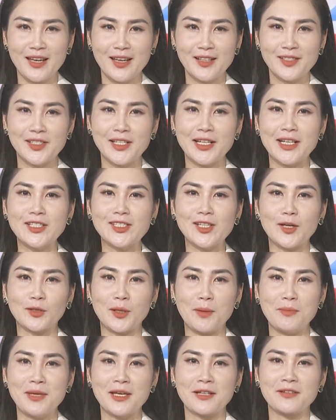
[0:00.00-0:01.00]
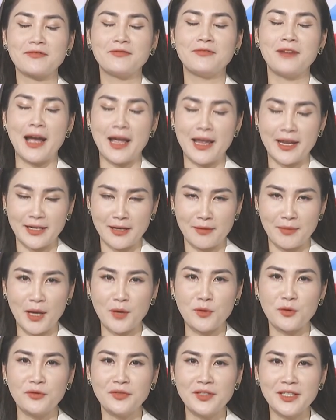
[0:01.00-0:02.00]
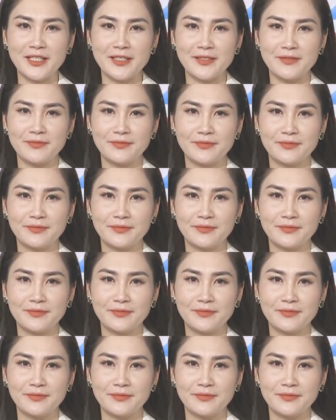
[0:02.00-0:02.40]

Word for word: Xin kính chào tạm biệt và hẹn gặp lại quý vị.